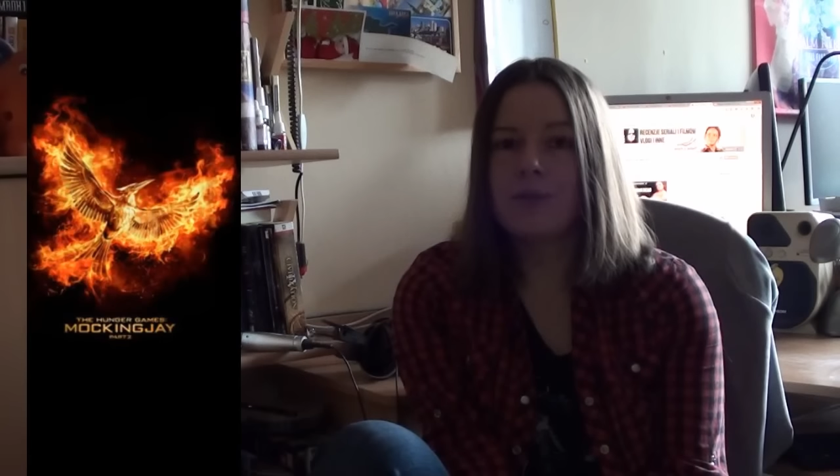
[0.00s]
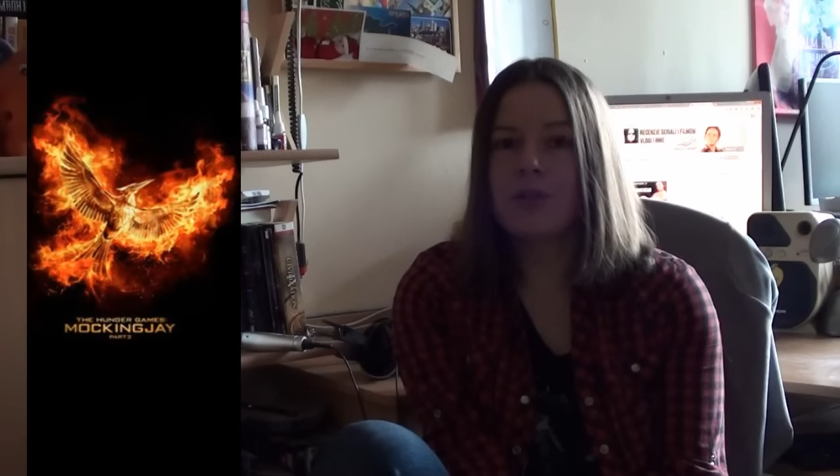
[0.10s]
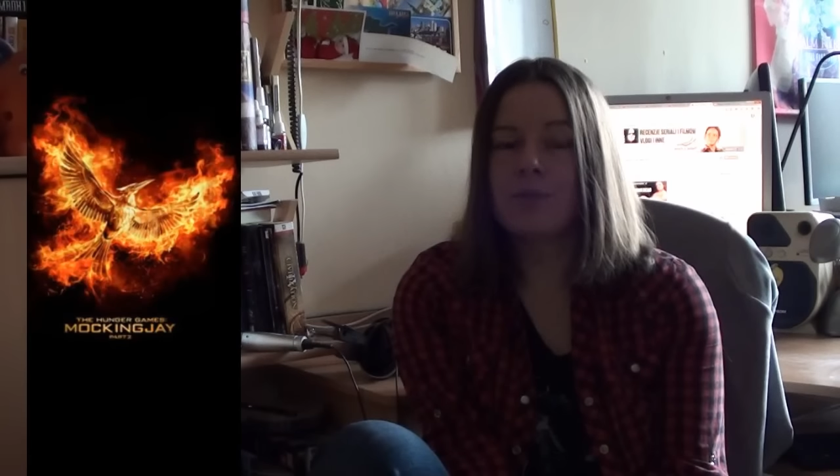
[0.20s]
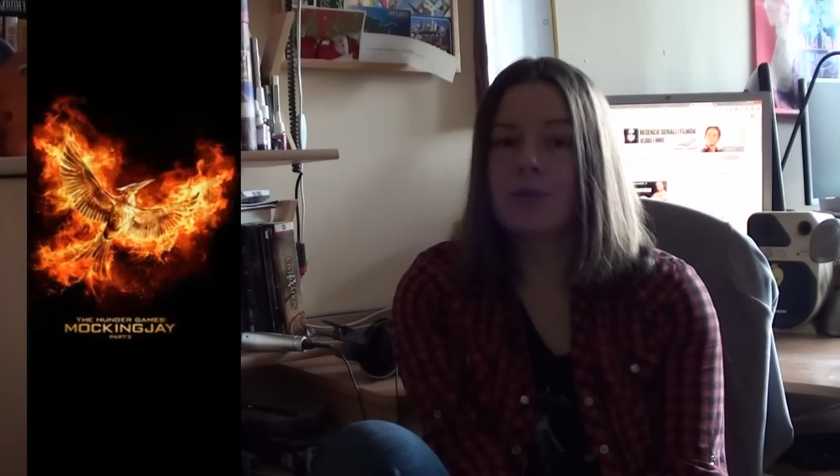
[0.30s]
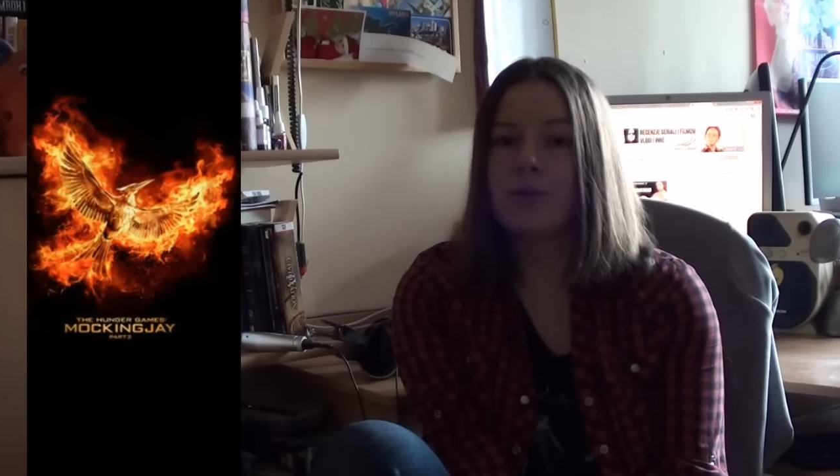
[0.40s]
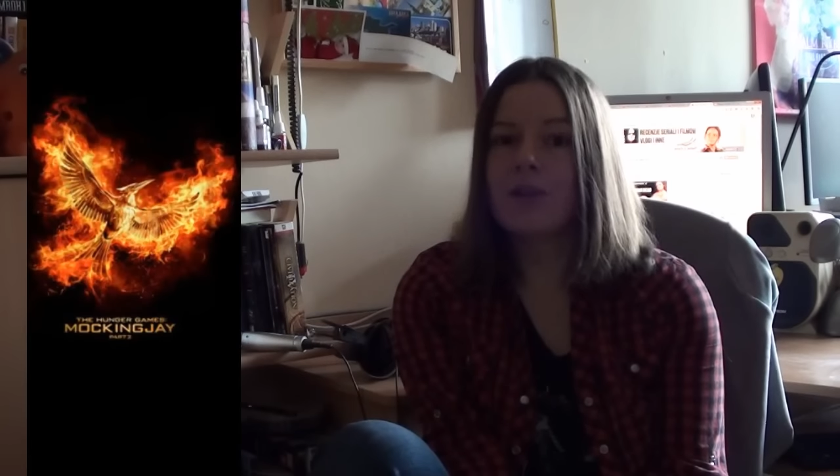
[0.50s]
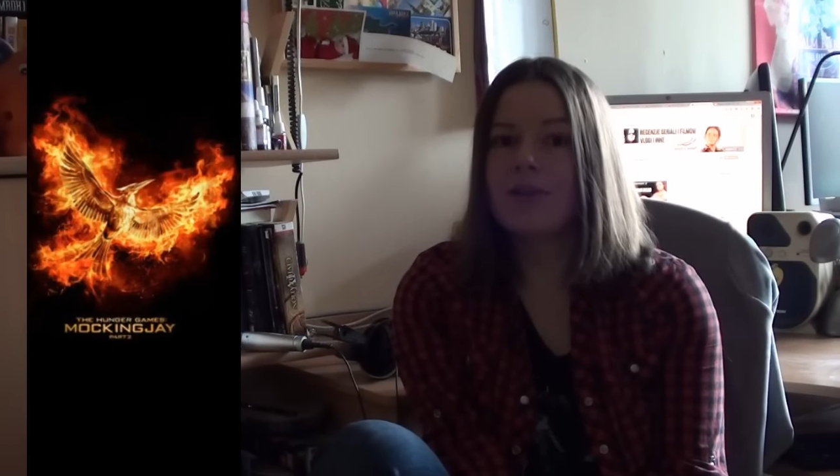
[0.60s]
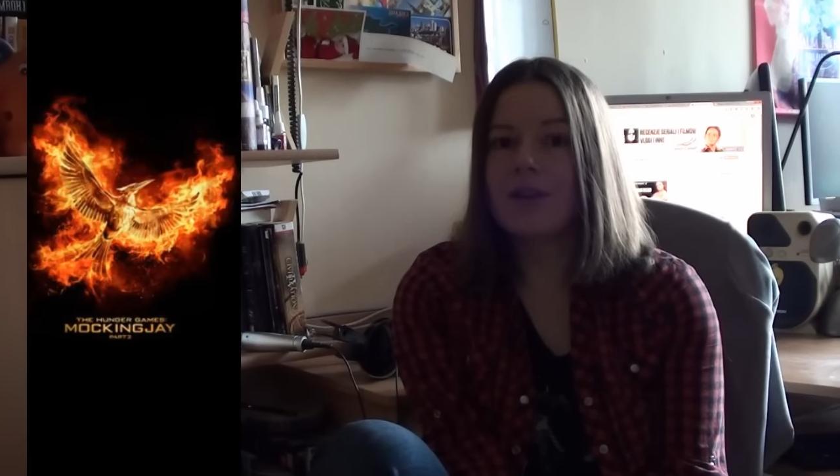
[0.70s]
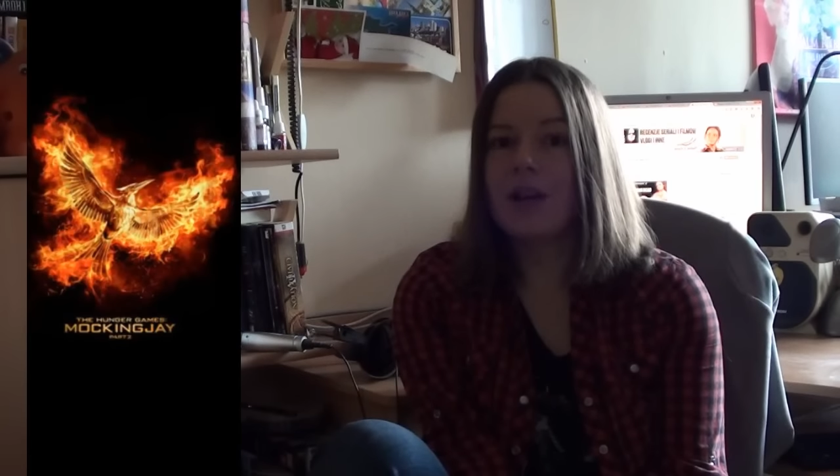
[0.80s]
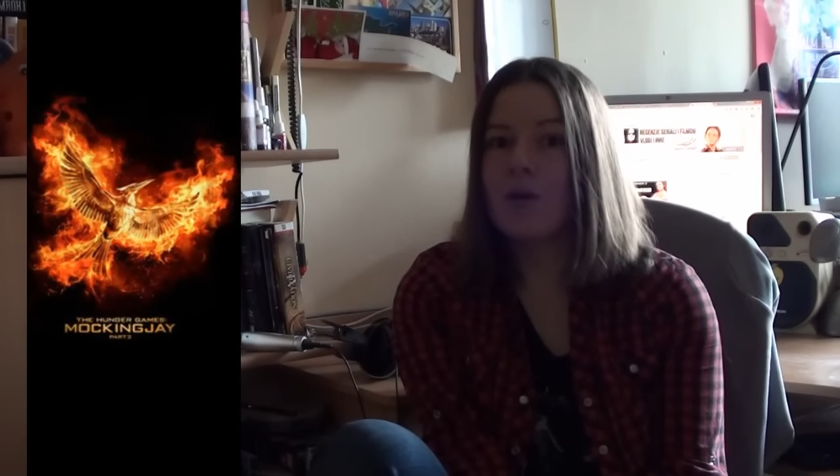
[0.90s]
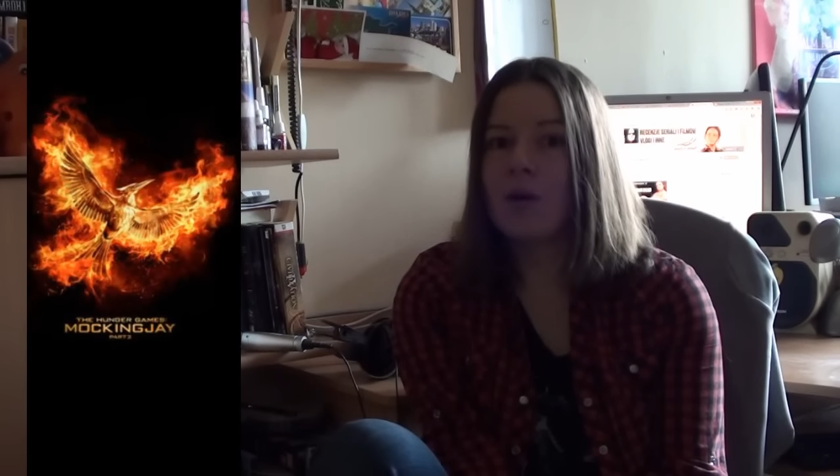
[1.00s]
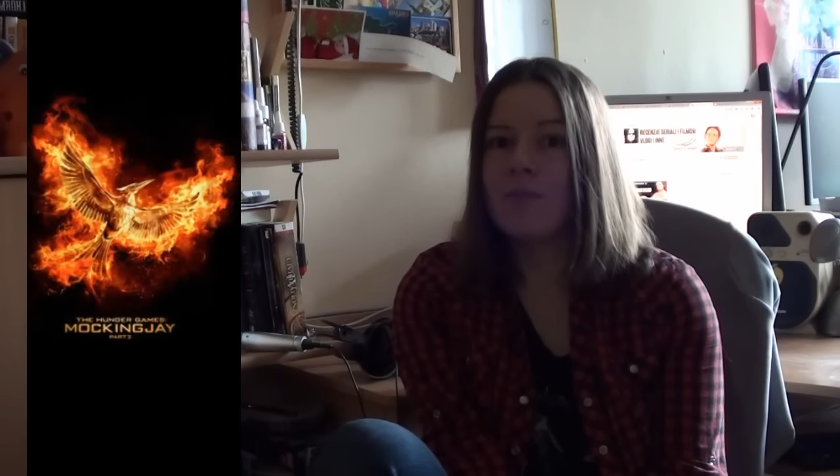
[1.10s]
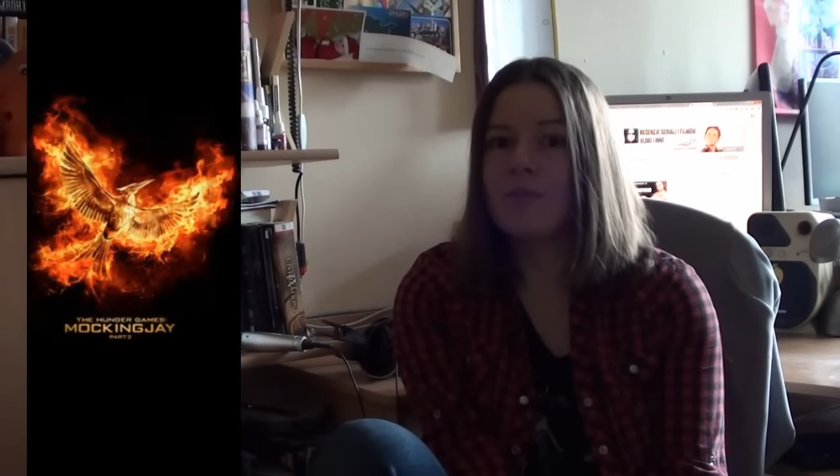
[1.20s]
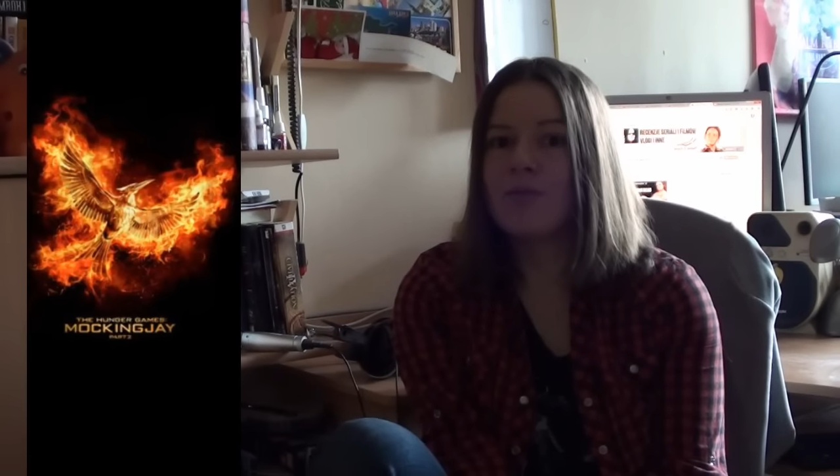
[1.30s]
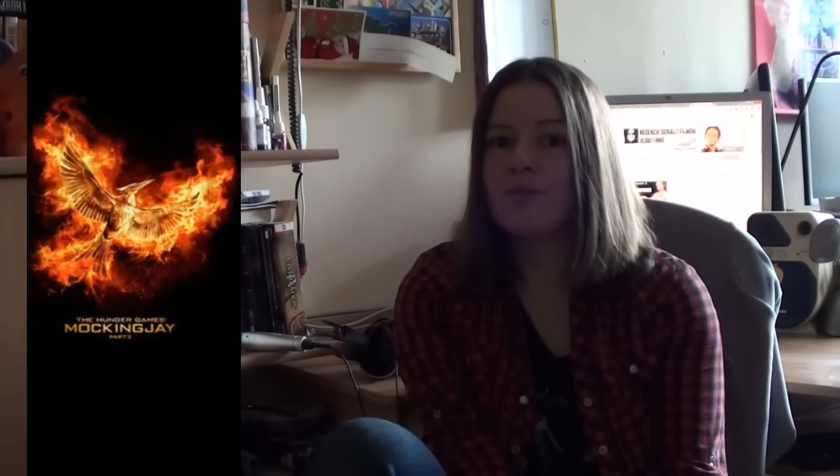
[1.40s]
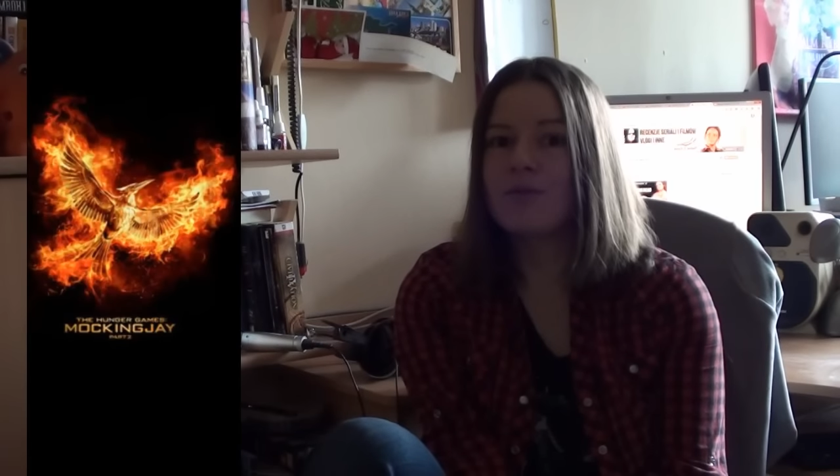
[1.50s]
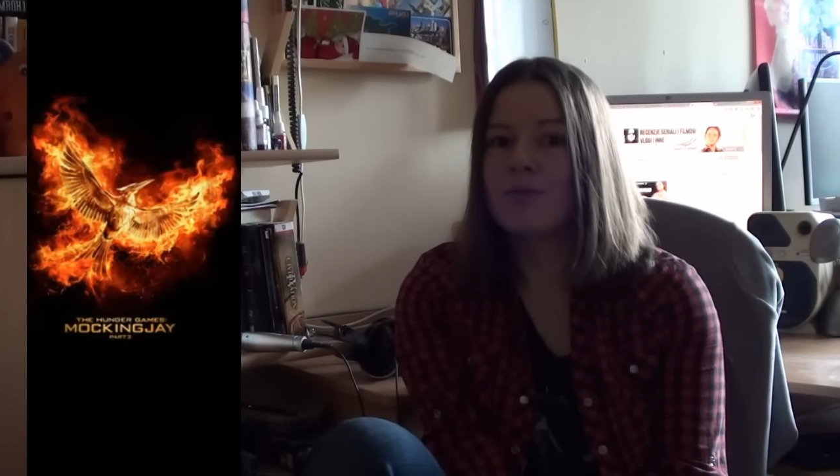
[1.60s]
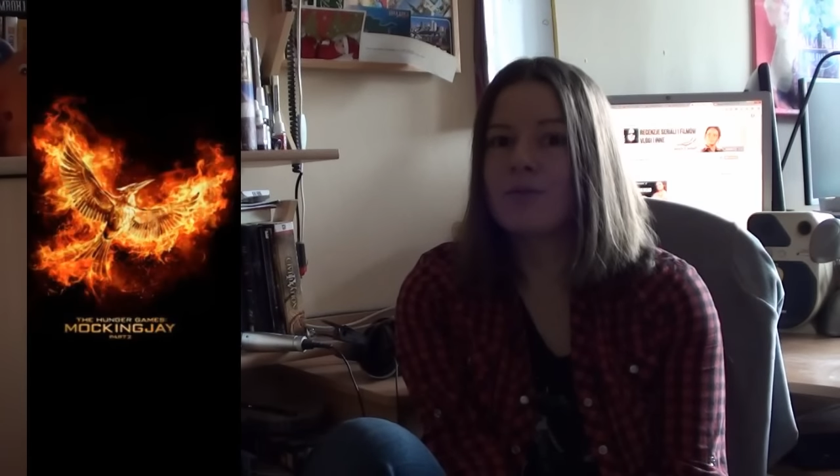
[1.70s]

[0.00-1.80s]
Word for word: zwłaszcza po tym, jak zjechałam y,